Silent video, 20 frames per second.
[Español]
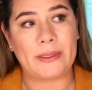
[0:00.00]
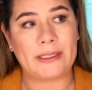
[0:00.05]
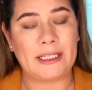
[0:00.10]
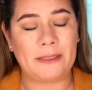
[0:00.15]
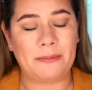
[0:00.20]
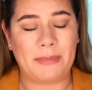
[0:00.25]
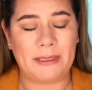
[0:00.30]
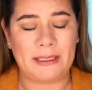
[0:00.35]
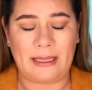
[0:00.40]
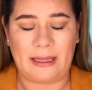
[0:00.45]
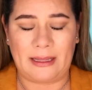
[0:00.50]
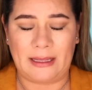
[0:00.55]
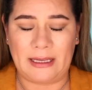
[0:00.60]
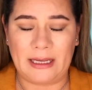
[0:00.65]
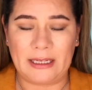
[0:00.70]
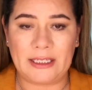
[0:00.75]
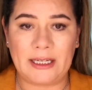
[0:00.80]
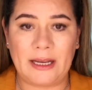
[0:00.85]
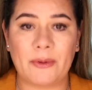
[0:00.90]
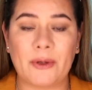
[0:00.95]
esas
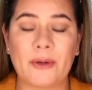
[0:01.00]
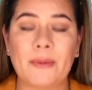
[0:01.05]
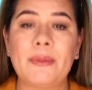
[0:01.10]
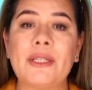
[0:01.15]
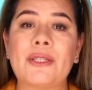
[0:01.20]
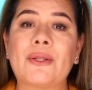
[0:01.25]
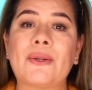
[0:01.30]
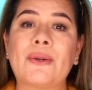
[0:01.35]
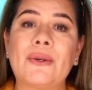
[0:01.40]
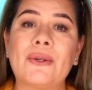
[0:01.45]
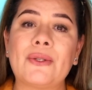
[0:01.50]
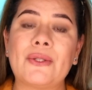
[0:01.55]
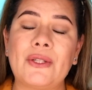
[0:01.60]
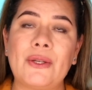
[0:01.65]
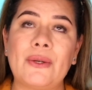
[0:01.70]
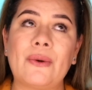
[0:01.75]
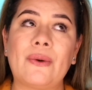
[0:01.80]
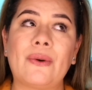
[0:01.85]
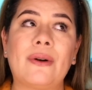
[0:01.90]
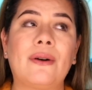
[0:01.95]
pesadillas ya abro mis ojos,
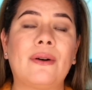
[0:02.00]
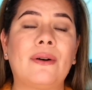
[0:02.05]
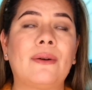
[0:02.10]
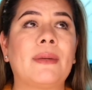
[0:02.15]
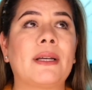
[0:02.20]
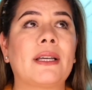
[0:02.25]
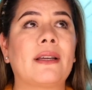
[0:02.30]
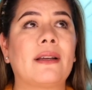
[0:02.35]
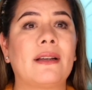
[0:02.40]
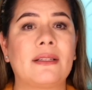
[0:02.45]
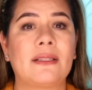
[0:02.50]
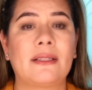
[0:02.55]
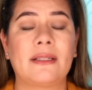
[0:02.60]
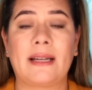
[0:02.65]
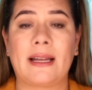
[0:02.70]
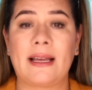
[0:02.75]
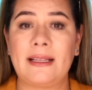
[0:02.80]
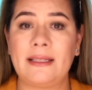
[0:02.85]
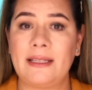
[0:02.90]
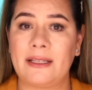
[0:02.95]
digo, oh my gosh,
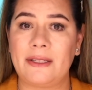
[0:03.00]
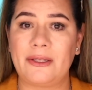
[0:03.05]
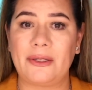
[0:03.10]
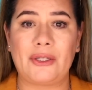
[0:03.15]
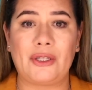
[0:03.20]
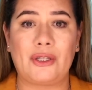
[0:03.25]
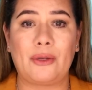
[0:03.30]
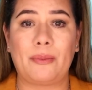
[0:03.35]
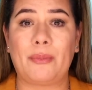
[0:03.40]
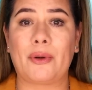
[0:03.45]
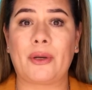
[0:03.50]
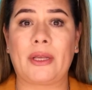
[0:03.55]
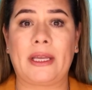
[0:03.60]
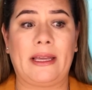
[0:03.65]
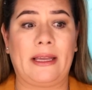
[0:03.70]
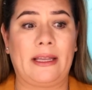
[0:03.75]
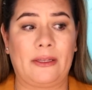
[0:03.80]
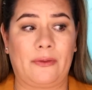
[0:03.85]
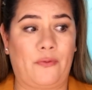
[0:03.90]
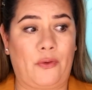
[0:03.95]
gracias Diosito,
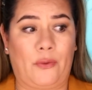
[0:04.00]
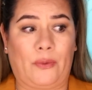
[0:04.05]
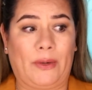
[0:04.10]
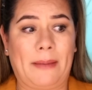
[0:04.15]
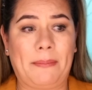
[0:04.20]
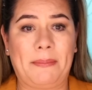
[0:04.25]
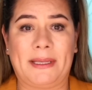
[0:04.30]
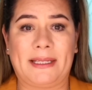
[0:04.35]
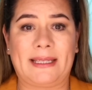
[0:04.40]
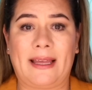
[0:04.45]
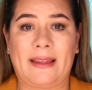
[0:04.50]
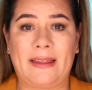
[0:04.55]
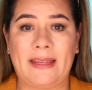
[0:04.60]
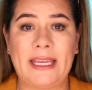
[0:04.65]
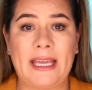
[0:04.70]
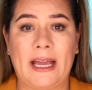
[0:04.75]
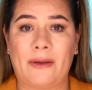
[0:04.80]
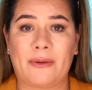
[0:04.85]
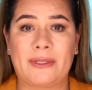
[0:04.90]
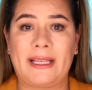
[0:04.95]
porque fue una
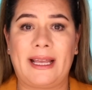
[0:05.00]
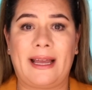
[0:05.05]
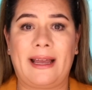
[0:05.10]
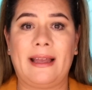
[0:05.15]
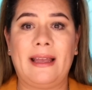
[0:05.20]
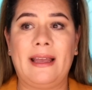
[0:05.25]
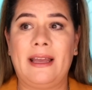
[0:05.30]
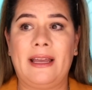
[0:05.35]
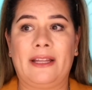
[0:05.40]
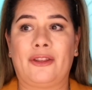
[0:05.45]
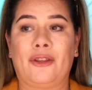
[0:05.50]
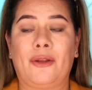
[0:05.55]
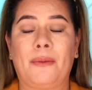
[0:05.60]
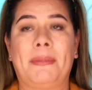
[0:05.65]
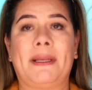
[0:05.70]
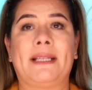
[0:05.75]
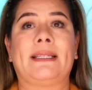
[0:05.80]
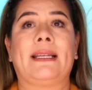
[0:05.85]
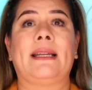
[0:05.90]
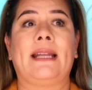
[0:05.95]
pesadilla, o sea, no
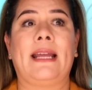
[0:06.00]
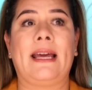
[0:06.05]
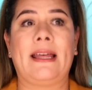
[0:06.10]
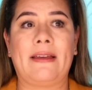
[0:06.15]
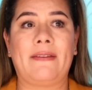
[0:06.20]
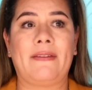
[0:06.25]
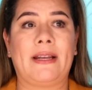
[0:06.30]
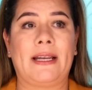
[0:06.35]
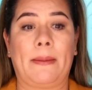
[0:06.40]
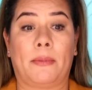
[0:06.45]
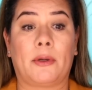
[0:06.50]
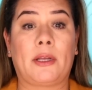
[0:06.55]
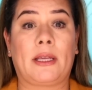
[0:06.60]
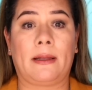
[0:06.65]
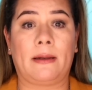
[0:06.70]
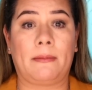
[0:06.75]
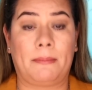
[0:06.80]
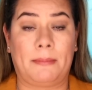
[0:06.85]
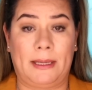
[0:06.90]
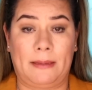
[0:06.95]
pasa nada, Delia,
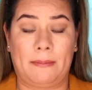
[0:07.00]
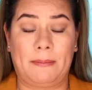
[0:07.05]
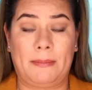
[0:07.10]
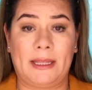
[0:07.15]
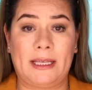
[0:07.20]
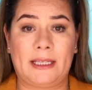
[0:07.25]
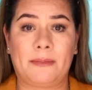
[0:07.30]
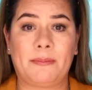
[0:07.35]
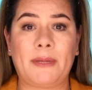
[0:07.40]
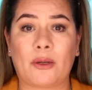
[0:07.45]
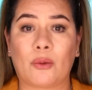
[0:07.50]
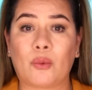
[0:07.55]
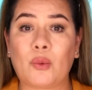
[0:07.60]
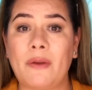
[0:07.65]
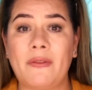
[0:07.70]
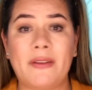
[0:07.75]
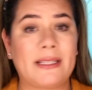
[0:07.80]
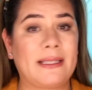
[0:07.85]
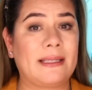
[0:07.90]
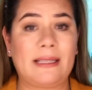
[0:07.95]
porque me despierto
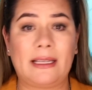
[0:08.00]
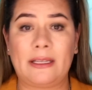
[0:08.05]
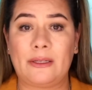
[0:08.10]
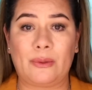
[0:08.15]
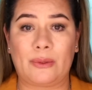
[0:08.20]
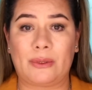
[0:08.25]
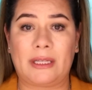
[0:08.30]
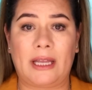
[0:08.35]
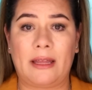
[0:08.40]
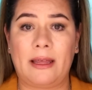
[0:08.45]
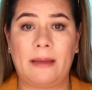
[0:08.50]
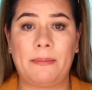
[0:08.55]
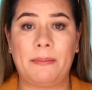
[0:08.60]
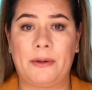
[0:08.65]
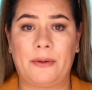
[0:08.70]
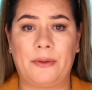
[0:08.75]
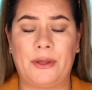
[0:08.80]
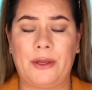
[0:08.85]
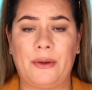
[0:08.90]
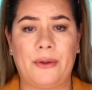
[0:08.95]
a veces asustada,
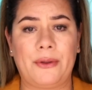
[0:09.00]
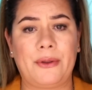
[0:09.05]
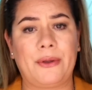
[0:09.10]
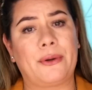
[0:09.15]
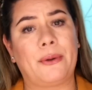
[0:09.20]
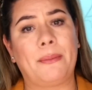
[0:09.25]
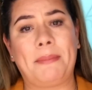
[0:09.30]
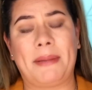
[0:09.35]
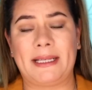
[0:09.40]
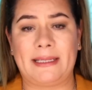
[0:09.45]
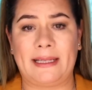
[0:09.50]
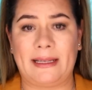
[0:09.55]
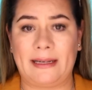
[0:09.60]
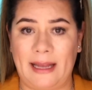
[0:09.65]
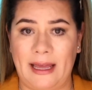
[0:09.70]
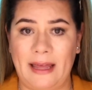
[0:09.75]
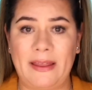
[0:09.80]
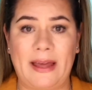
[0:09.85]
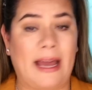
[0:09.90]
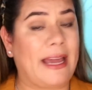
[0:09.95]
pero digo yo, no pasa
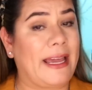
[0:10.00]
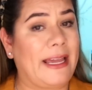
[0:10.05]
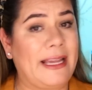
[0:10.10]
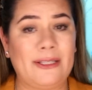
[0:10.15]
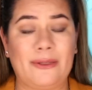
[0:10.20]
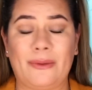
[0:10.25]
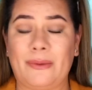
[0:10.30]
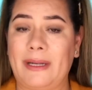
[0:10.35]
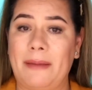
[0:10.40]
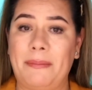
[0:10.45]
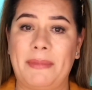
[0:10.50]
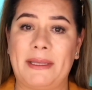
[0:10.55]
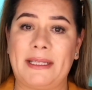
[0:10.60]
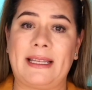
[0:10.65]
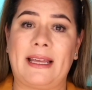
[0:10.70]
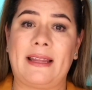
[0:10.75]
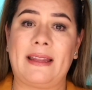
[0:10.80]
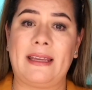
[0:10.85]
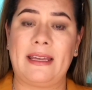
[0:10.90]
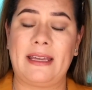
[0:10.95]
nada, es una
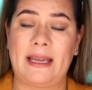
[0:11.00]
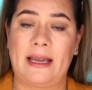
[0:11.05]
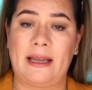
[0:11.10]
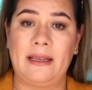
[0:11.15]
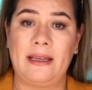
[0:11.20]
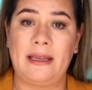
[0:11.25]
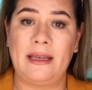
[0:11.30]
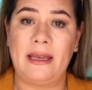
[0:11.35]
pesadilla.